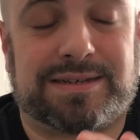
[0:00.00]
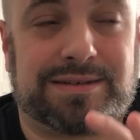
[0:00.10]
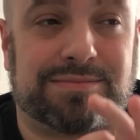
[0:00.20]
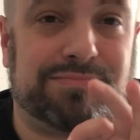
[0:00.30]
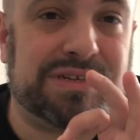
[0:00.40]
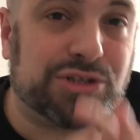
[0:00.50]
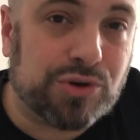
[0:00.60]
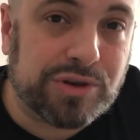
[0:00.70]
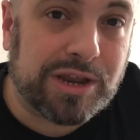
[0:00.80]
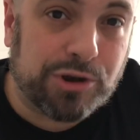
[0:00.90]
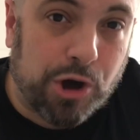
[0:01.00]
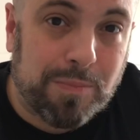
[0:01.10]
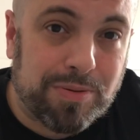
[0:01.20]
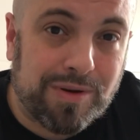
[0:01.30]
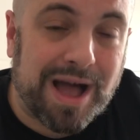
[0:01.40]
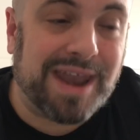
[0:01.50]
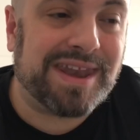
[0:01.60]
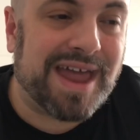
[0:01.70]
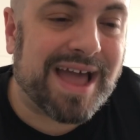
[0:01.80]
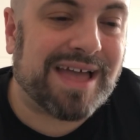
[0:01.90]
bisogna dopo
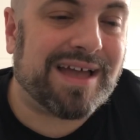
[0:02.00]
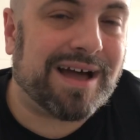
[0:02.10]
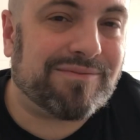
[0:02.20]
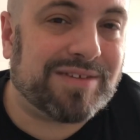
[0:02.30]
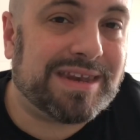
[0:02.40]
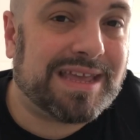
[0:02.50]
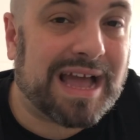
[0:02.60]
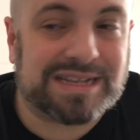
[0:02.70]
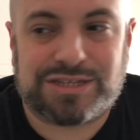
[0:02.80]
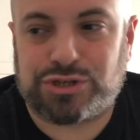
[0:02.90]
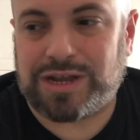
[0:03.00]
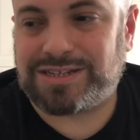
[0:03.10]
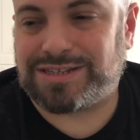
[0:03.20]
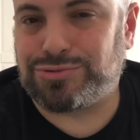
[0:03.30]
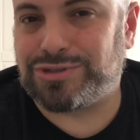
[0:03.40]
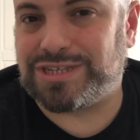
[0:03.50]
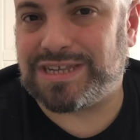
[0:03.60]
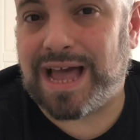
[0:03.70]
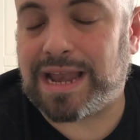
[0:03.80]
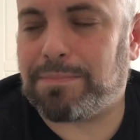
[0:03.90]
andare a, vendicarsi, cioè
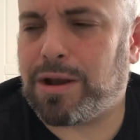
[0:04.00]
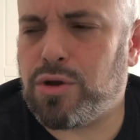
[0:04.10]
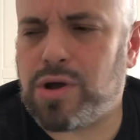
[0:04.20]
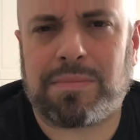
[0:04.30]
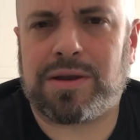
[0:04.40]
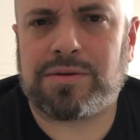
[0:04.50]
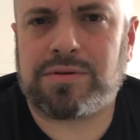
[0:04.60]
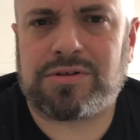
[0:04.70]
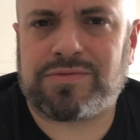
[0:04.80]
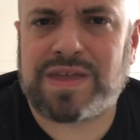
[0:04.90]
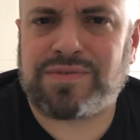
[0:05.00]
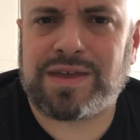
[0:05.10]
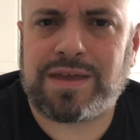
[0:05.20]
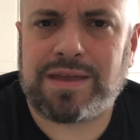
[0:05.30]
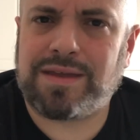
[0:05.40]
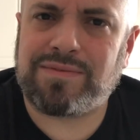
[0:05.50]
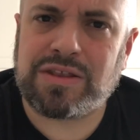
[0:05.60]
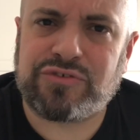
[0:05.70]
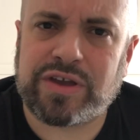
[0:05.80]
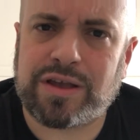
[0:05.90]
stuzzicare, ma allora ma non, non, dovevi
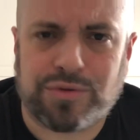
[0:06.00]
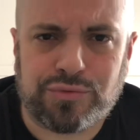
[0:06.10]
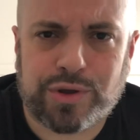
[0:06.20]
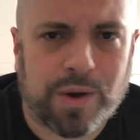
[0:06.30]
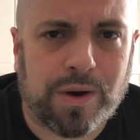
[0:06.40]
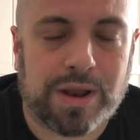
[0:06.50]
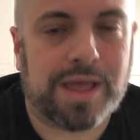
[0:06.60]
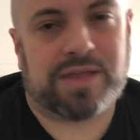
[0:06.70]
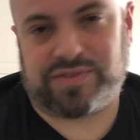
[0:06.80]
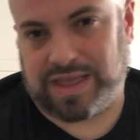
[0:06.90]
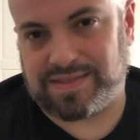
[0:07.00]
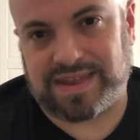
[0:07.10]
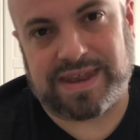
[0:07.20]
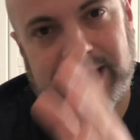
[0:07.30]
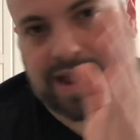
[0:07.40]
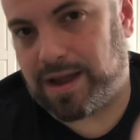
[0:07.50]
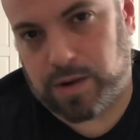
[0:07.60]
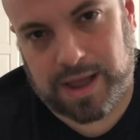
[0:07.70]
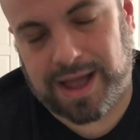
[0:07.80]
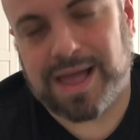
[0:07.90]
vincere con due gol, senza andare a,
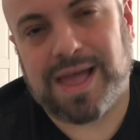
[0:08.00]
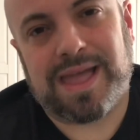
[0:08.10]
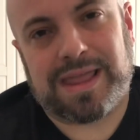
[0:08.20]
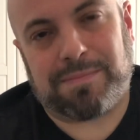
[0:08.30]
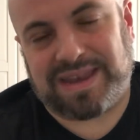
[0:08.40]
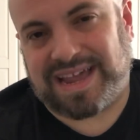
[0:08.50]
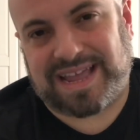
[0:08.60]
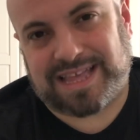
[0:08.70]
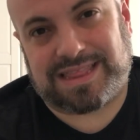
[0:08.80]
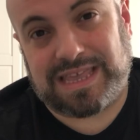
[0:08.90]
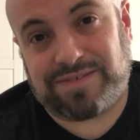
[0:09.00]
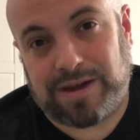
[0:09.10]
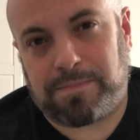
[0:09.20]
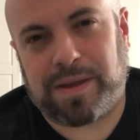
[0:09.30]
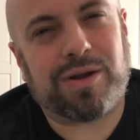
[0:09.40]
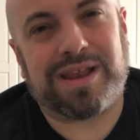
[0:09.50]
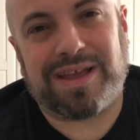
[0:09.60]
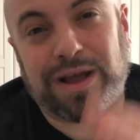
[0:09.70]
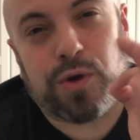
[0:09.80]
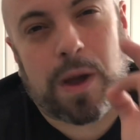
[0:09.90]
a, in maniera cattiva, però è
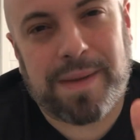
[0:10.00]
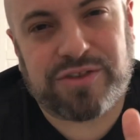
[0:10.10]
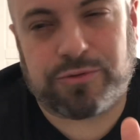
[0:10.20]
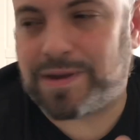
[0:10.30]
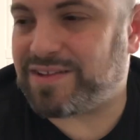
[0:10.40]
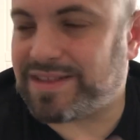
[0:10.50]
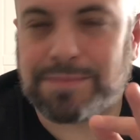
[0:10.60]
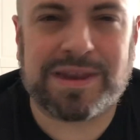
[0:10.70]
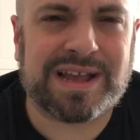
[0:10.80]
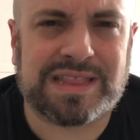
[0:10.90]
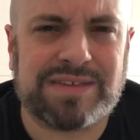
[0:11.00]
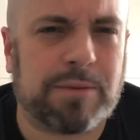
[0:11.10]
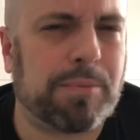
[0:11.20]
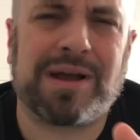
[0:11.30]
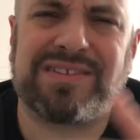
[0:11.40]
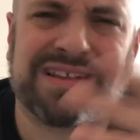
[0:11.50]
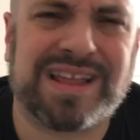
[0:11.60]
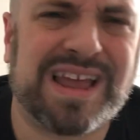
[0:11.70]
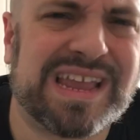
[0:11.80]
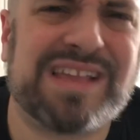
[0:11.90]
ancora peggio perché se andate in maniera cattiva poi magari scatta
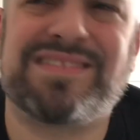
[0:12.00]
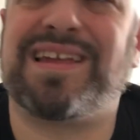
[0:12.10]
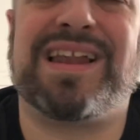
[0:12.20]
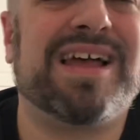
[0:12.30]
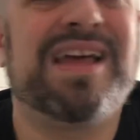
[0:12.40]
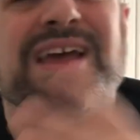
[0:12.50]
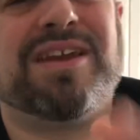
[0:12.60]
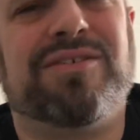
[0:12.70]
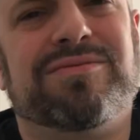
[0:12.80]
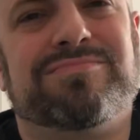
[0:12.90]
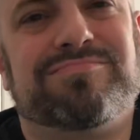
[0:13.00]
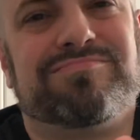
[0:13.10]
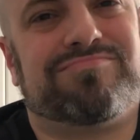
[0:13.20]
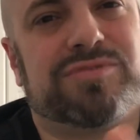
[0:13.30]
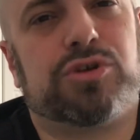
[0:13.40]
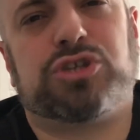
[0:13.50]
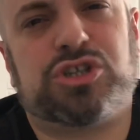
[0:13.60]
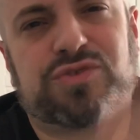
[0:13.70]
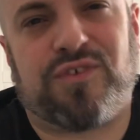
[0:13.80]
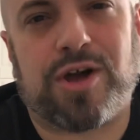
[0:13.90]
la rissa, non, loro si
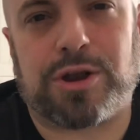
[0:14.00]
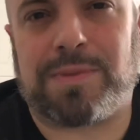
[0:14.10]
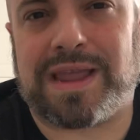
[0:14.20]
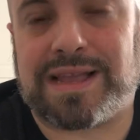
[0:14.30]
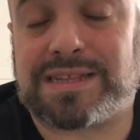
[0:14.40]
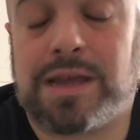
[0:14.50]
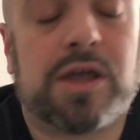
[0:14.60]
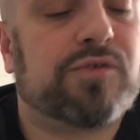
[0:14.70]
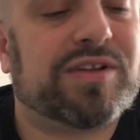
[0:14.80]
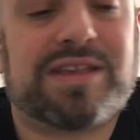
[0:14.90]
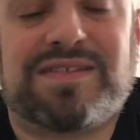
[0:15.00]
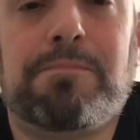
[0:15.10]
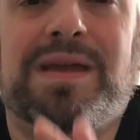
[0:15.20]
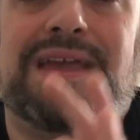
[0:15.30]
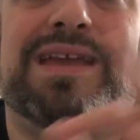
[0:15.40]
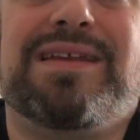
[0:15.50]
sfogano magari incazzati, fate sempre i, i